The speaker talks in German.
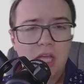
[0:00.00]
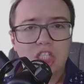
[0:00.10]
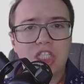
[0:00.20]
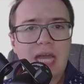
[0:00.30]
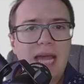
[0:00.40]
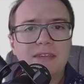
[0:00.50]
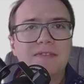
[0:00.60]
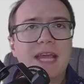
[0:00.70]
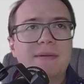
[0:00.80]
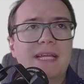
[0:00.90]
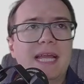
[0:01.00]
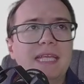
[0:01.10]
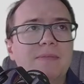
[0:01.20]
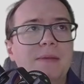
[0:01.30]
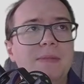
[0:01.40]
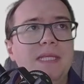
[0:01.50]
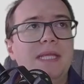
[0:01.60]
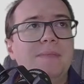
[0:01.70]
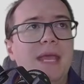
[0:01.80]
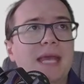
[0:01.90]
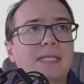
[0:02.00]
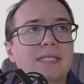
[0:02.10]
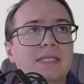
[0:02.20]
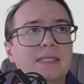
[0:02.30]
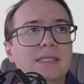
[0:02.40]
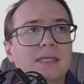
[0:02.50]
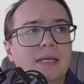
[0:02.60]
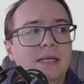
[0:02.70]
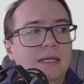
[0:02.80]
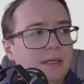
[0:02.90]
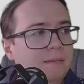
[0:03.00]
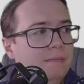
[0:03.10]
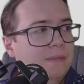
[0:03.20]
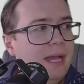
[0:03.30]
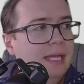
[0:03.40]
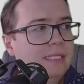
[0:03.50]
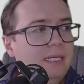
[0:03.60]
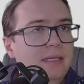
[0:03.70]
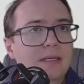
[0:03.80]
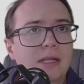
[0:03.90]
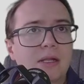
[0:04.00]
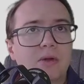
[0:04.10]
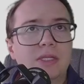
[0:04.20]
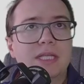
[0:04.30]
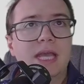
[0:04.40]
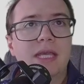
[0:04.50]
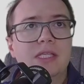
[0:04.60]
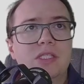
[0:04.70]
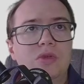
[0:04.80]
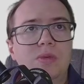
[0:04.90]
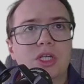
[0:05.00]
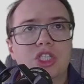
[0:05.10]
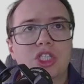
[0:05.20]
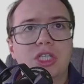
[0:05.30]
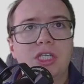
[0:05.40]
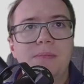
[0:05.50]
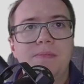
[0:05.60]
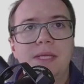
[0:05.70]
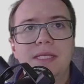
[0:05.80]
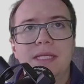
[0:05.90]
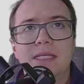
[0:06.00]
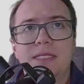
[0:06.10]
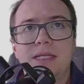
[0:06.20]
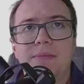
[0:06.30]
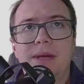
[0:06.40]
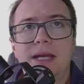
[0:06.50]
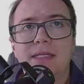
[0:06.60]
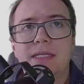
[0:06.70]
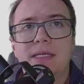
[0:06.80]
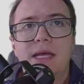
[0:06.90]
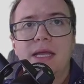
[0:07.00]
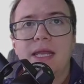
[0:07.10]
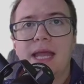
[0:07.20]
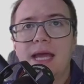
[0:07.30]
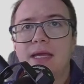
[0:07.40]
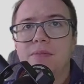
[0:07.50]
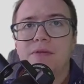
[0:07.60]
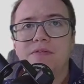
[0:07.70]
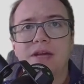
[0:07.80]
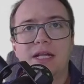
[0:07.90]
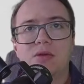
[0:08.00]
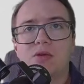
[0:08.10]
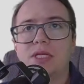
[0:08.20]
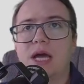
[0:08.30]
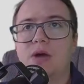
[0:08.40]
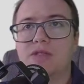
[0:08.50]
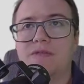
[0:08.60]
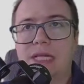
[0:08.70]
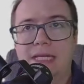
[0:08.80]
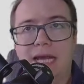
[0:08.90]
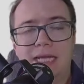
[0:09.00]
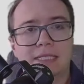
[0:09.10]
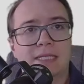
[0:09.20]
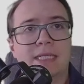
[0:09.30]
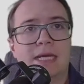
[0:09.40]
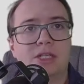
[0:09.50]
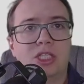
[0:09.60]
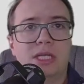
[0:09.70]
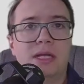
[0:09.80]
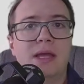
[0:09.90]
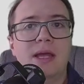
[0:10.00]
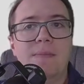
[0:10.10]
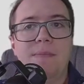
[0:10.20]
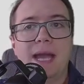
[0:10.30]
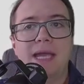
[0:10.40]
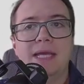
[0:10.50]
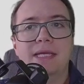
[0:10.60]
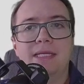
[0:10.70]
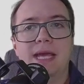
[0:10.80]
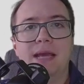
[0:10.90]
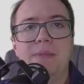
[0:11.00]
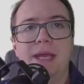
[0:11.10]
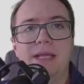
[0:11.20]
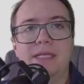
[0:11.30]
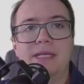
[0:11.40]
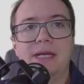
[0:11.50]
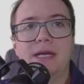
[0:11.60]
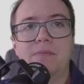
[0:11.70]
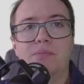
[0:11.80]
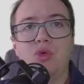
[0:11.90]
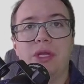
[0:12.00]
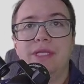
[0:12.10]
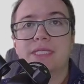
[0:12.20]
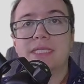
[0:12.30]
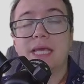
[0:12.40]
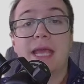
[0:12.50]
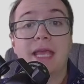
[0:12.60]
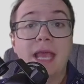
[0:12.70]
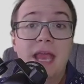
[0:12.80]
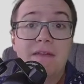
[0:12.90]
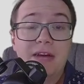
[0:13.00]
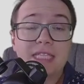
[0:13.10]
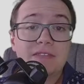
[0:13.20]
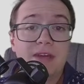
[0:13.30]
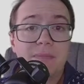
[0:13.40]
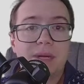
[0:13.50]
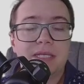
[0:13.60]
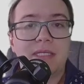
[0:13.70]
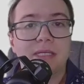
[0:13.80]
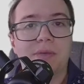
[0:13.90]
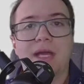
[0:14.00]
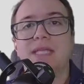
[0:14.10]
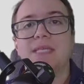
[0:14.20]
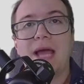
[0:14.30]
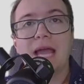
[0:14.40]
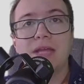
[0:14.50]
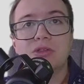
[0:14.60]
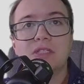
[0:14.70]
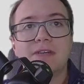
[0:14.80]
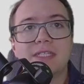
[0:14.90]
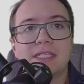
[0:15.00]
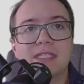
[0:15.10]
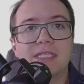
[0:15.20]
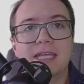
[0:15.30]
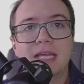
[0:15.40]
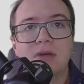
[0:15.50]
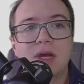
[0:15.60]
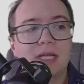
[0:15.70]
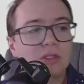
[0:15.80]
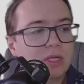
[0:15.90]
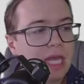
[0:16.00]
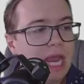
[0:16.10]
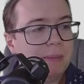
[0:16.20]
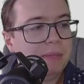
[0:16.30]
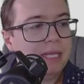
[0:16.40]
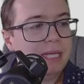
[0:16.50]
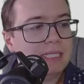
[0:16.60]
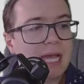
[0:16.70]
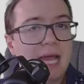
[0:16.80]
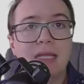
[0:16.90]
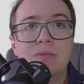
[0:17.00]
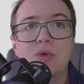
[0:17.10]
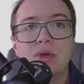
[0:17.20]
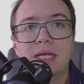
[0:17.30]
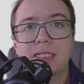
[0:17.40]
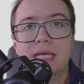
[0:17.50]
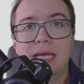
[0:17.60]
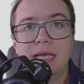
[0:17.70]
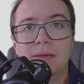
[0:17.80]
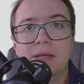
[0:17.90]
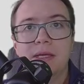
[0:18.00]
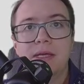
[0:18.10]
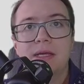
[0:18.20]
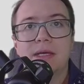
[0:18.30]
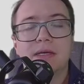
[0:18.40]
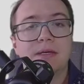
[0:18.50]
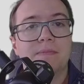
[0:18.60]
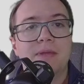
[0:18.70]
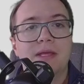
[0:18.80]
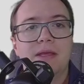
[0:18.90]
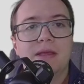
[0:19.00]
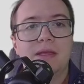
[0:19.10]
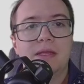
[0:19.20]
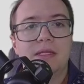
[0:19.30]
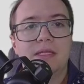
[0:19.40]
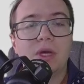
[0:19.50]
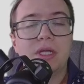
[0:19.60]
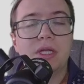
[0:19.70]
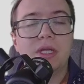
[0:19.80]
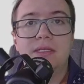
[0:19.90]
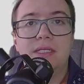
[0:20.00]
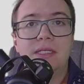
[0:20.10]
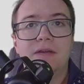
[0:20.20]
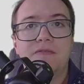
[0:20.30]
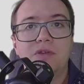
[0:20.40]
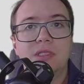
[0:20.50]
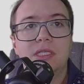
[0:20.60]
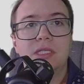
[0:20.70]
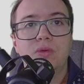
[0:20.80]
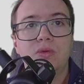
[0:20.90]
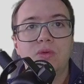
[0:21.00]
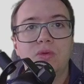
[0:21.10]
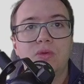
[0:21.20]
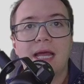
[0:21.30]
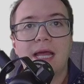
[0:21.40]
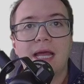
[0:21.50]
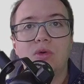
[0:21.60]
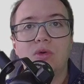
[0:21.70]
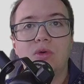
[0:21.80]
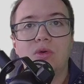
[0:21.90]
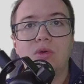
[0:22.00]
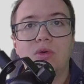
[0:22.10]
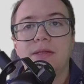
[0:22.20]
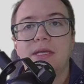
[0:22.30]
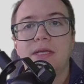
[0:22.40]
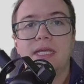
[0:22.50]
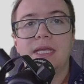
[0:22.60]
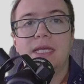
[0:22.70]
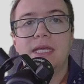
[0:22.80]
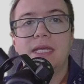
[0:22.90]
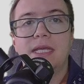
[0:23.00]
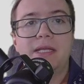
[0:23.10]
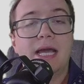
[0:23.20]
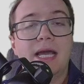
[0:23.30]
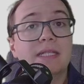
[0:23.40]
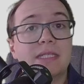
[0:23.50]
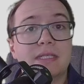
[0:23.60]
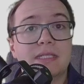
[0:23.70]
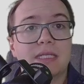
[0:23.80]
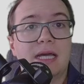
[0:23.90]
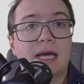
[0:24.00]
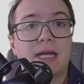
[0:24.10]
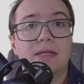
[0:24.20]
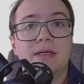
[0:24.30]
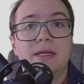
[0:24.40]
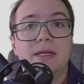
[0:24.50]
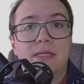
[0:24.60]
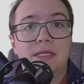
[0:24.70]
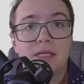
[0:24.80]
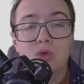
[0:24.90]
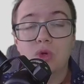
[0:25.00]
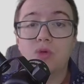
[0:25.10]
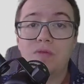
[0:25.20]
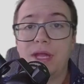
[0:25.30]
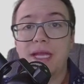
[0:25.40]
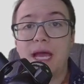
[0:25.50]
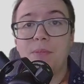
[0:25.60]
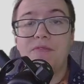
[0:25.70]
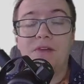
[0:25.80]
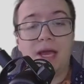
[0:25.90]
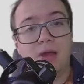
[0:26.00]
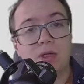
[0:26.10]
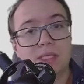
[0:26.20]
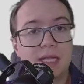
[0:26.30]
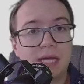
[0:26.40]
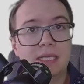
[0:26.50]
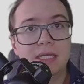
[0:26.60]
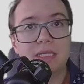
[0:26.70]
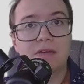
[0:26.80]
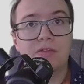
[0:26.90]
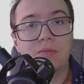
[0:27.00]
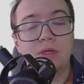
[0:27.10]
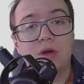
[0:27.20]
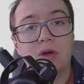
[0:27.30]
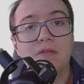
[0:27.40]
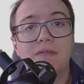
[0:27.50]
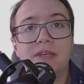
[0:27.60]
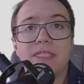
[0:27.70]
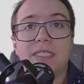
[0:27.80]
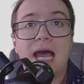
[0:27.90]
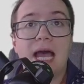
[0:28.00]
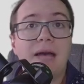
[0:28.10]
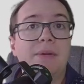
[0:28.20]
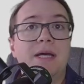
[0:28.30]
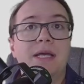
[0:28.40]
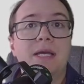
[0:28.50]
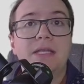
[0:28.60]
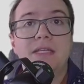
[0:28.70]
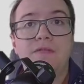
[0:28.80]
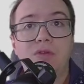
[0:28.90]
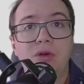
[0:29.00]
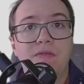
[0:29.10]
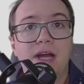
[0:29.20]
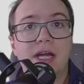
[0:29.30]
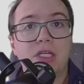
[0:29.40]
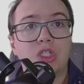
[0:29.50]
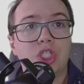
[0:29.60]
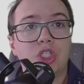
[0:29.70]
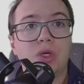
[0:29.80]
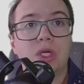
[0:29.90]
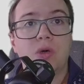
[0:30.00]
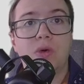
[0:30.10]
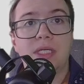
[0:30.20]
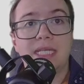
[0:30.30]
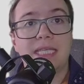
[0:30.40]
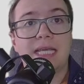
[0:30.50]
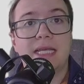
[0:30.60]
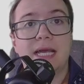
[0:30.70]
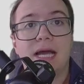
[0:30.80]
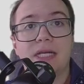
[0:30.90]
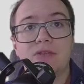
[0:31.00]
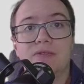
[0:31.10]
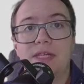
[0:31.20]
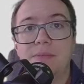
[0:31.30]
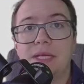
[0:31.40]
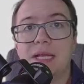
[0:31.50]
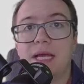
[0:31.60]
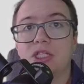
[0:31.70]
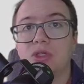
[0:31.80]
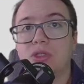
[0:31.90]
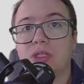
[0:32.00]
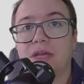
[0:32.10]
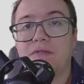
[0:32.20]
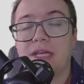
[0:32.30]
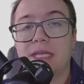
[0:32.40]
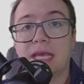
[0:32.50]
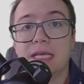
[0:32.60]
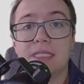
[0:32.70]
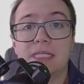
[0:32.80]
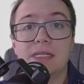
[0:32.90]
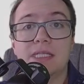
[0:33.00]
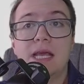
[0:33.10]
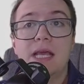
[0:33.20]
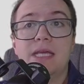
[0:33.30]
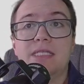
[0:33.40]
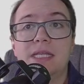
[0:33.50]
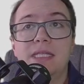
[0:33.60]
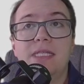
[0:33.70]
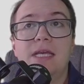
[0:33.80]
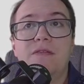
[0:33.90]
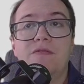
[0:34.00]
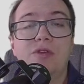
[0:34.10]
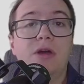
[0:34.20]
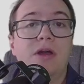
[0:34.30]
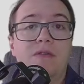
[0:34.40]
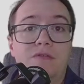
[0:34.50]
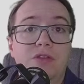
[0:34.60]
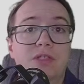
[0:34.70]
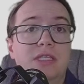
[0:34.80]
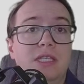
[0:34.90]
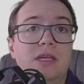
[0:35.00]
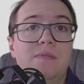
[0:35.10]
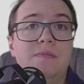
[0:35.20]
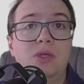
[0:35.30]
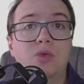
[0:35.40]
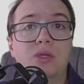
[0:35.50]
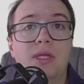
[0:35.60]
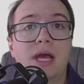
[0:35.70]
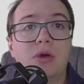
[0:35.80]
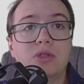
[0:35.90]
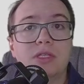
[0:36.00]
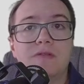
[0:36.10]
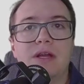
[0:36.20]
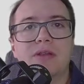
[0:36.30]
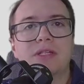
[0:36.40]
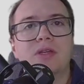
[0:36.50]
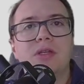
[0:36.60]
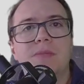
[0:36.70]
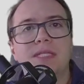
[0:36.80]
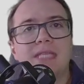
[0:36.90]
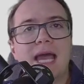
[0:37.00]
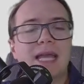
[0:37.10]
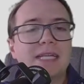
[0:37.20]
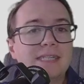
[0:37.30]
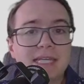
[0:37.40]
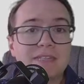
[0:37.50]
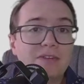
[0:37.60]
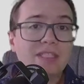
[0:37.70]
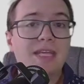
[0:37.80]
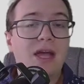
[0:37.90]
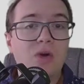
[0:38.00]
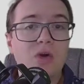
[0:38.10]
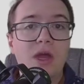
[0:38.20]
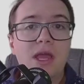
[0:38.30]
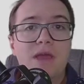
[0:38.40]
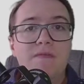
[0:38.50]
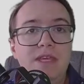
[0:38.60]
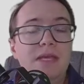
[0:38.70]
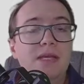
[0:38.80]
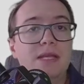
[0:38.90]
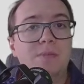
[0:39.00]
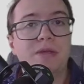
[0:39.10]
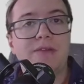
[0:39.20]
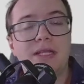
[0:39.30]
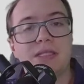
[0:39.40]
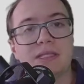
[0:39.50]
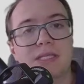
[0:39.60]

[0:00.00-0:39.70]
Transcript: Starten wir aber gleich mal mit dem ersten ähm, Artikel und der ist überschrieben mit der Thematik Nagelbefall und Ausfall der Einsatzleitstelle bei der Berliner Polizei. Was war passiert? Bereits am 21. Januar, also knapp jetzt einen Monat her, ähm, dauerte dieser 40 Minuten lange Ausfall der Berliner Einsatzzentrale die Notrufannahme war Gott sei Dank nicht davon betroffen gewesen, aber die Funkwagensteuerung, das LKA sowie der Begleitschutz und der Verkehrsdienst sind für 40 Minuten ausgefallen. Jetzt könnte man sagen, das, was ja auch wir in der privaten